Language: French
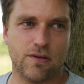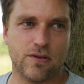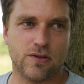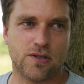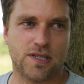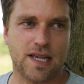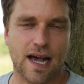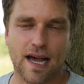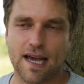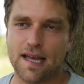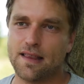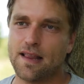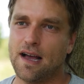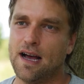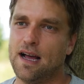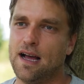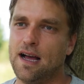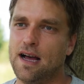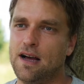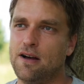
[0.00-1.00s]
s'arrêtent
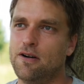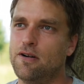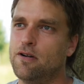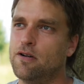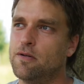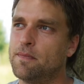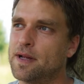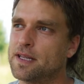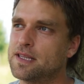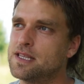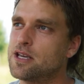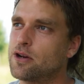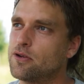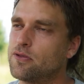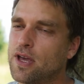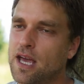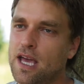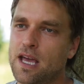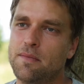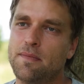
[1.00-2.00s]
à maintenir
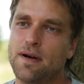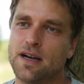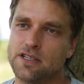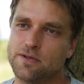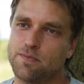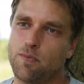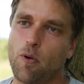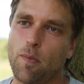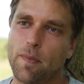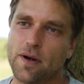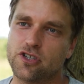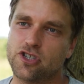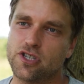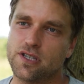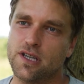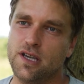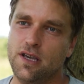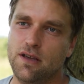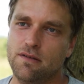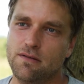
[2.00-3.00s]
une haie basse pour pas
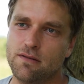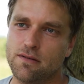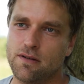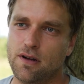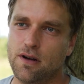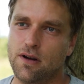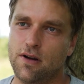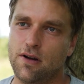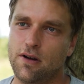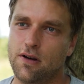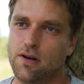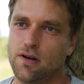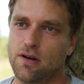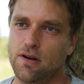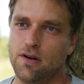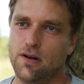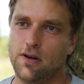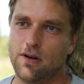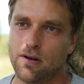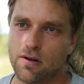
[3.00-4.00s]
gêner
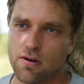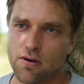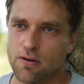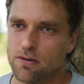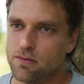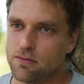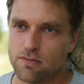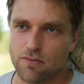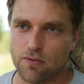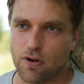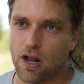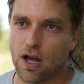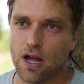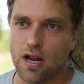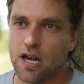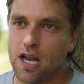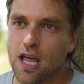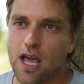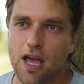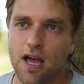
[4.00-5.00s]
voilà
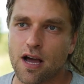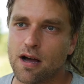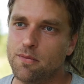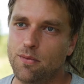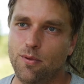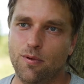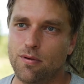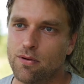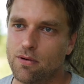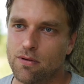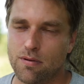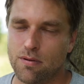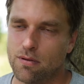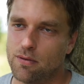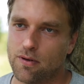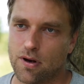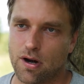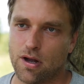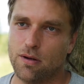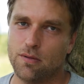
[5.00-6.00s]
l'herbe,
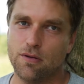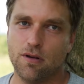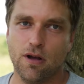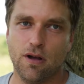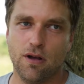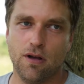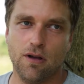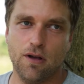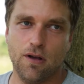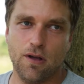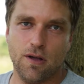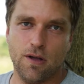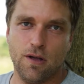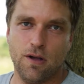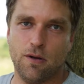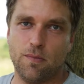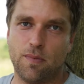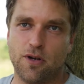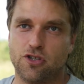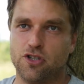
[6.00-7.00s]
voilà,
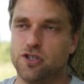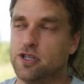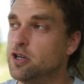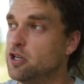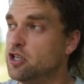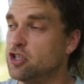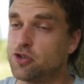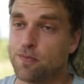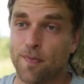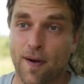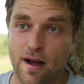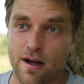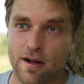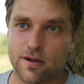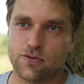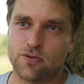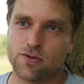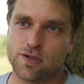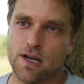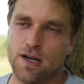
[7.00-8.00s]
pas gêner les
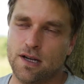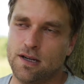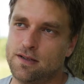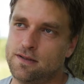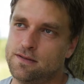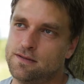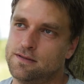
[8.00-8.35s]
chemins, tout ça.